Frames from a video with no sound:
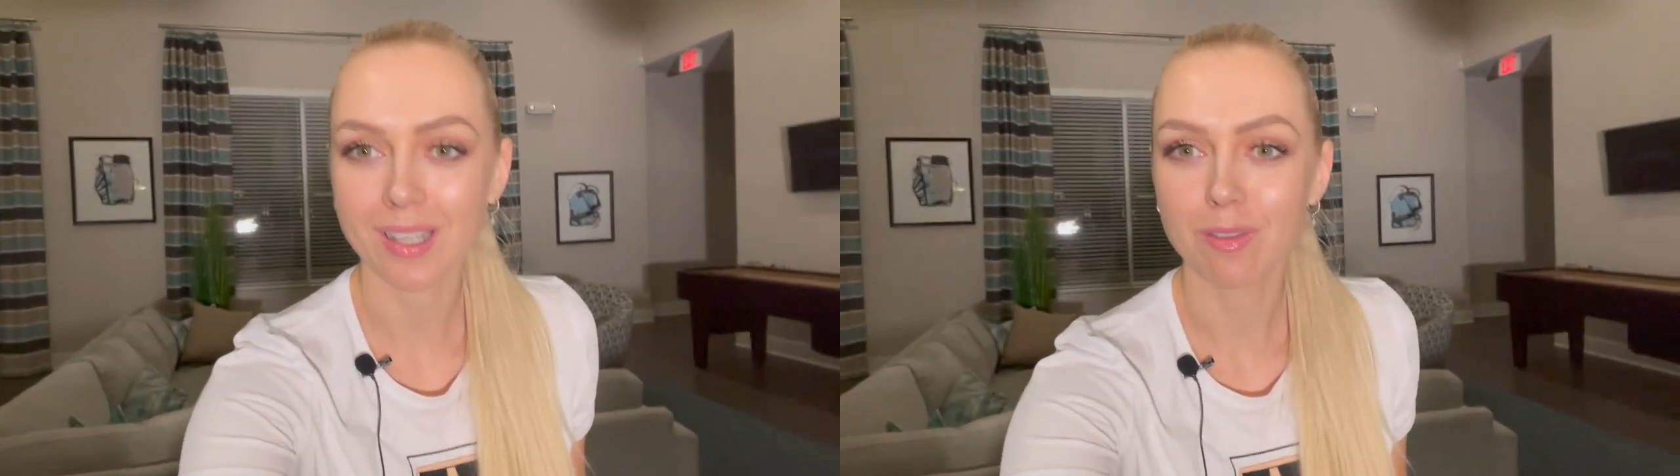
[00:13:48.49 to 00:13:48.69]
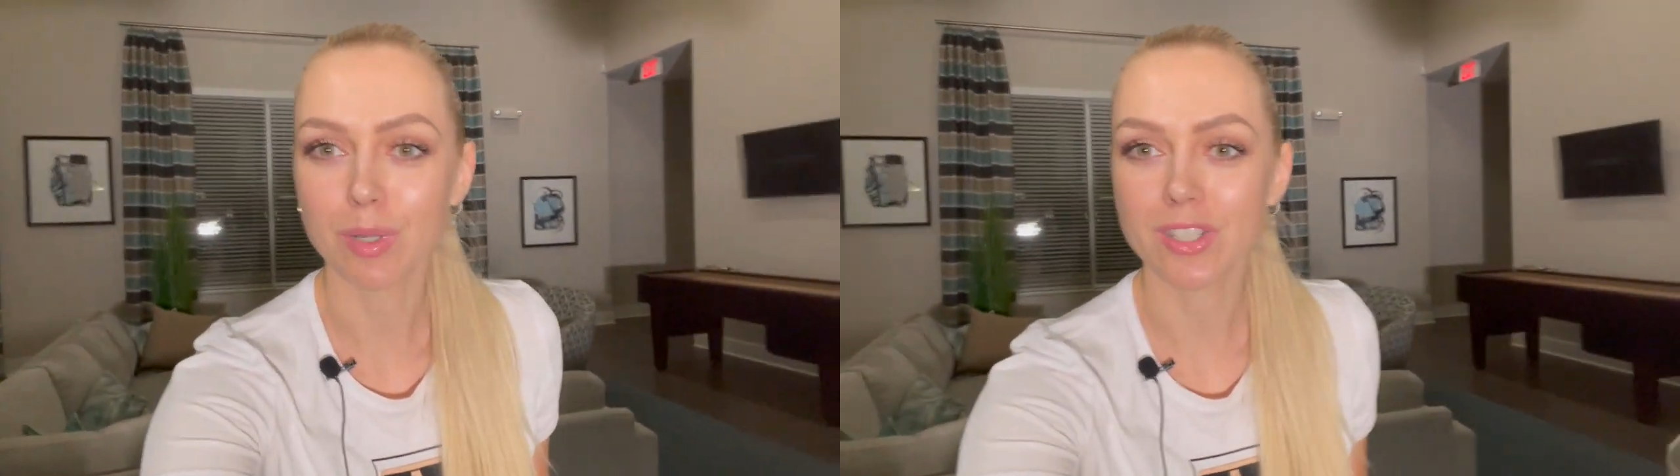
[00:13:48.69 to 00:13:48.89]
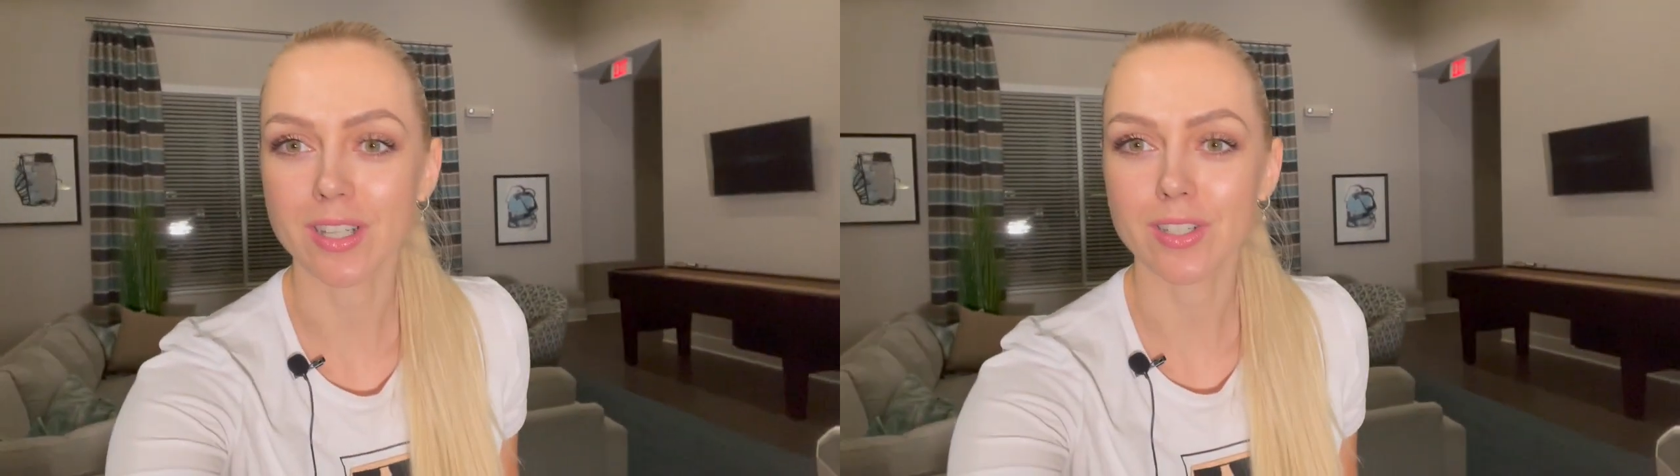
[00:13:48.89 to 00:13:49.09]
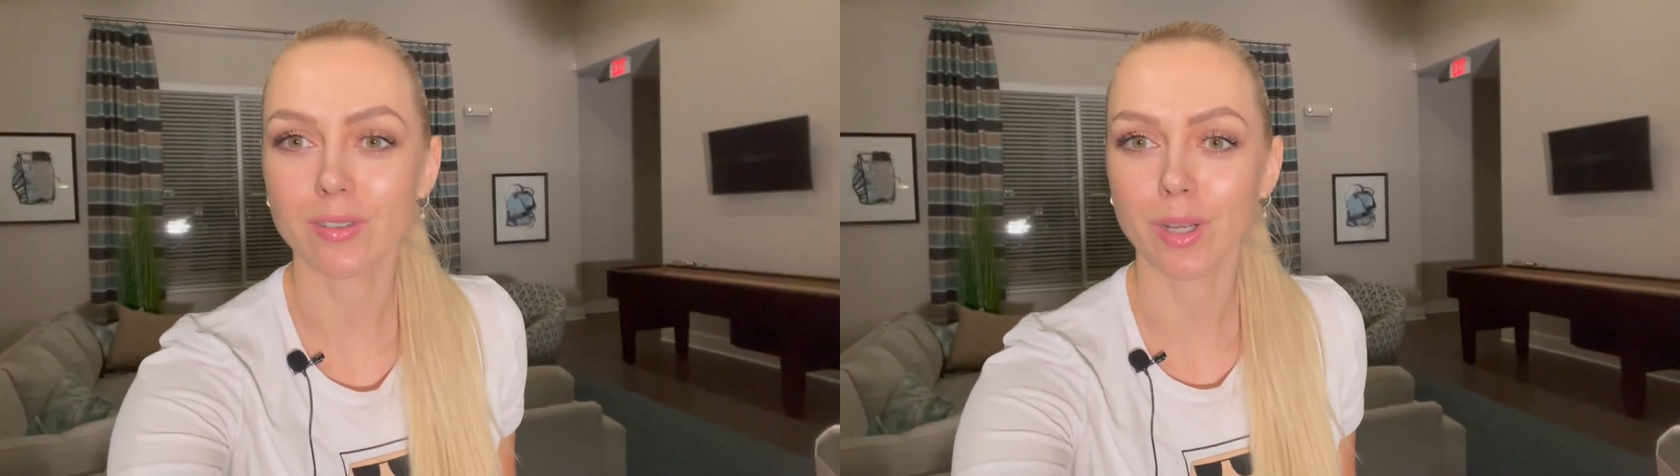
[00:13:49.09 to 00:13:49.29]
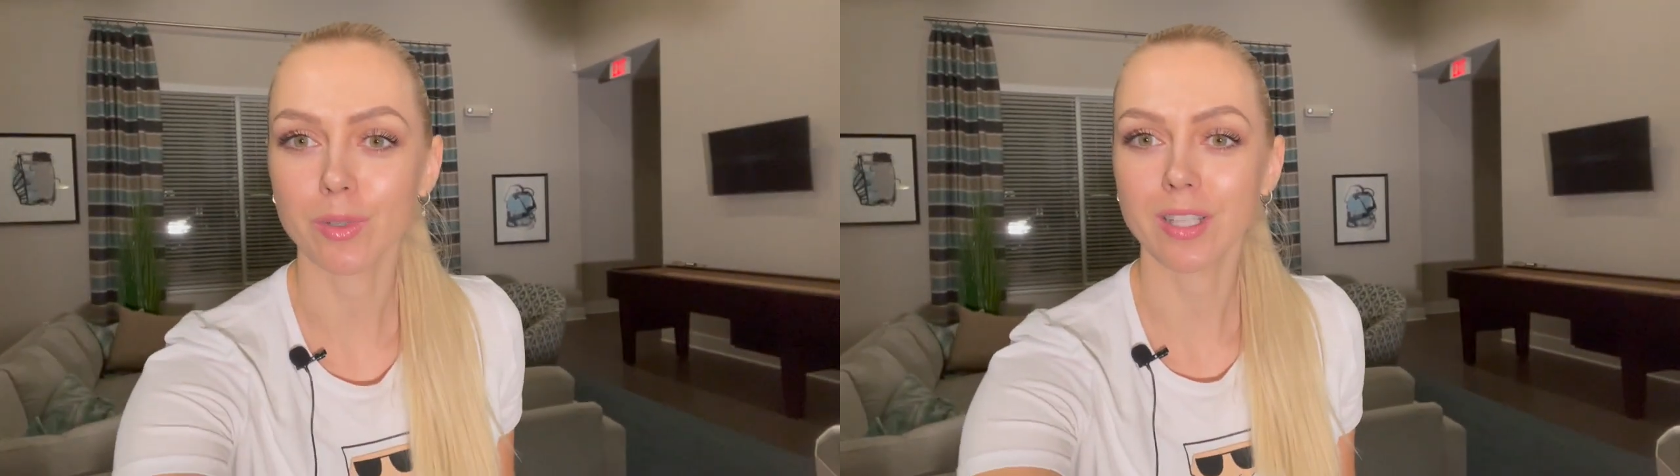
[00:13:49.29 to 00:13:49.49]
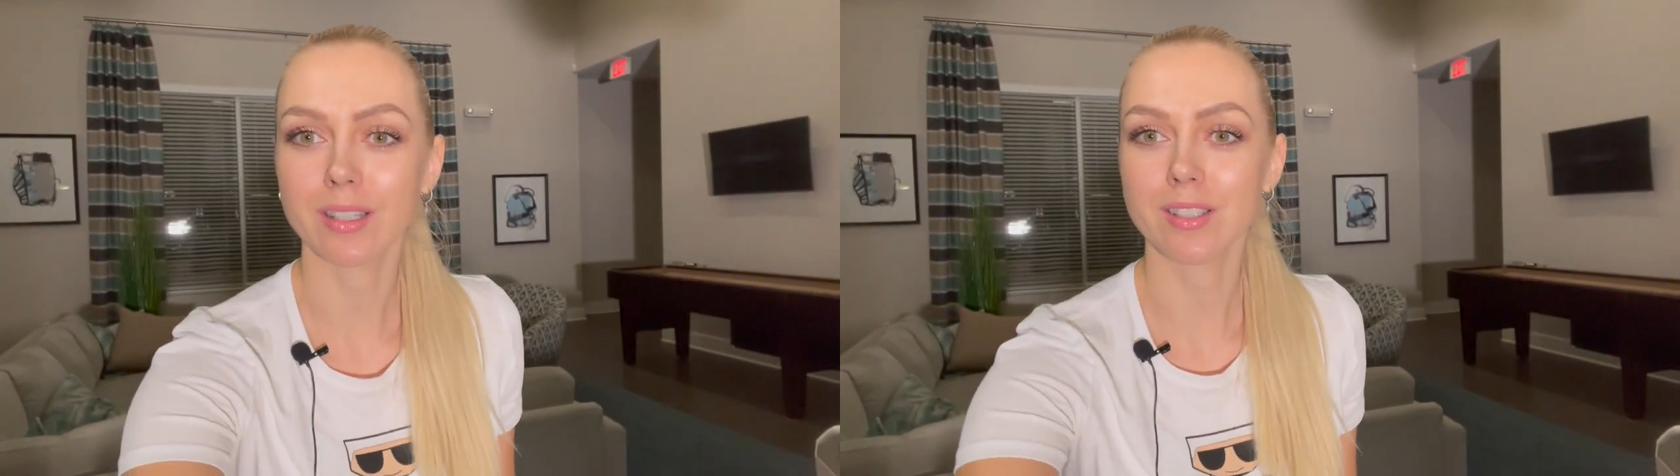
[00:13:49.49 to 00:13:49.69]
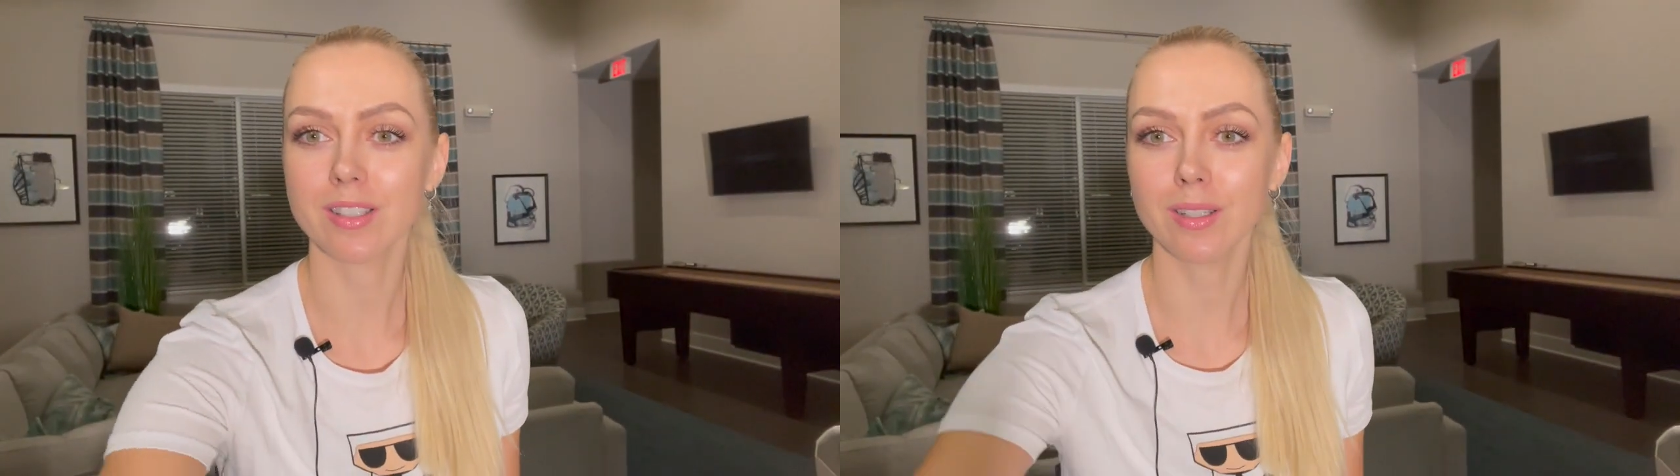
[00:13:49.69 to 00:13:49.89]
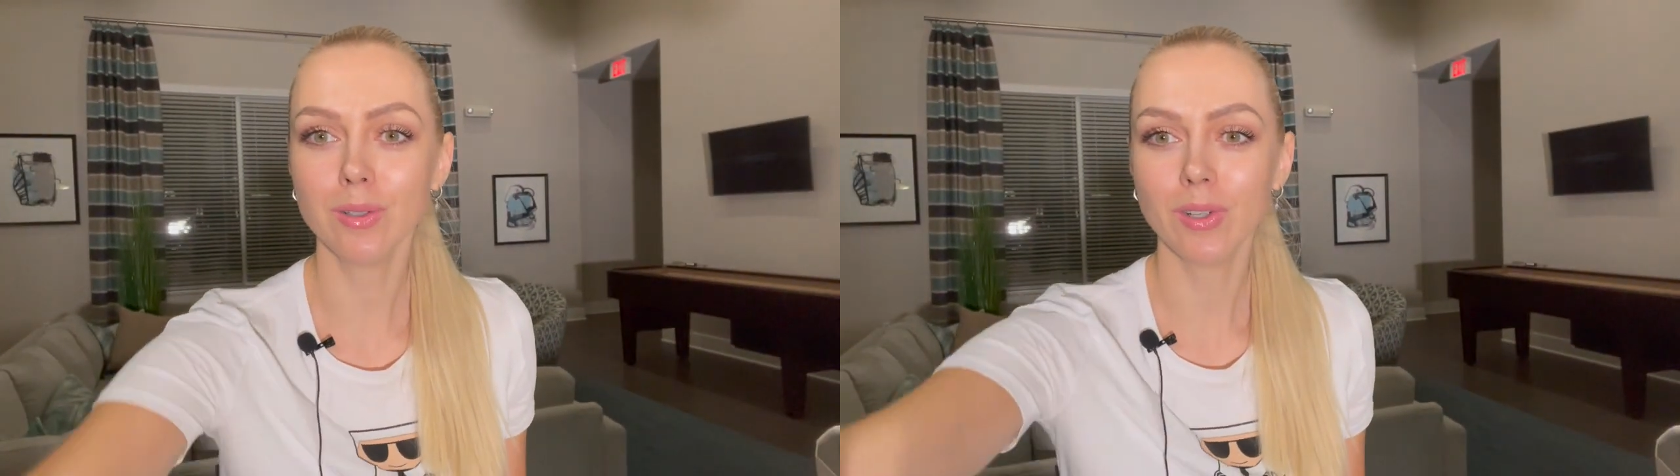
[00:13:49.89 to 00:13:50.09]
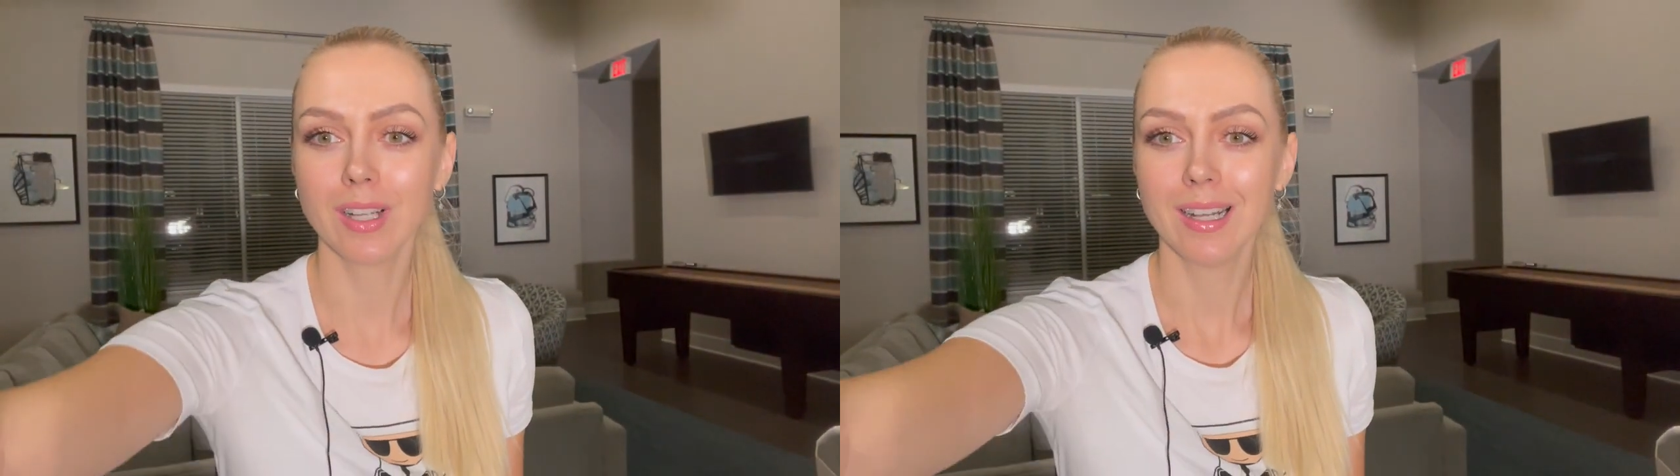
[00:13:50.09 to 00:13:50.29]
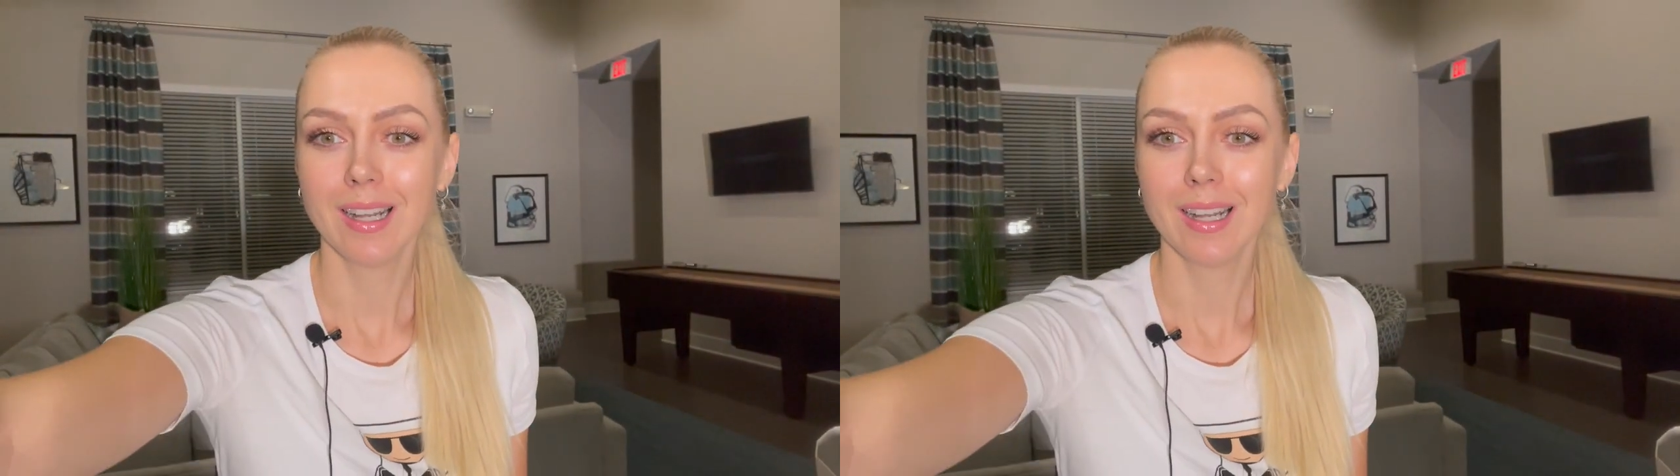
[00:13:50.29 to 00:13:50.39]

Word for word: в ближайшее время я это сделаю.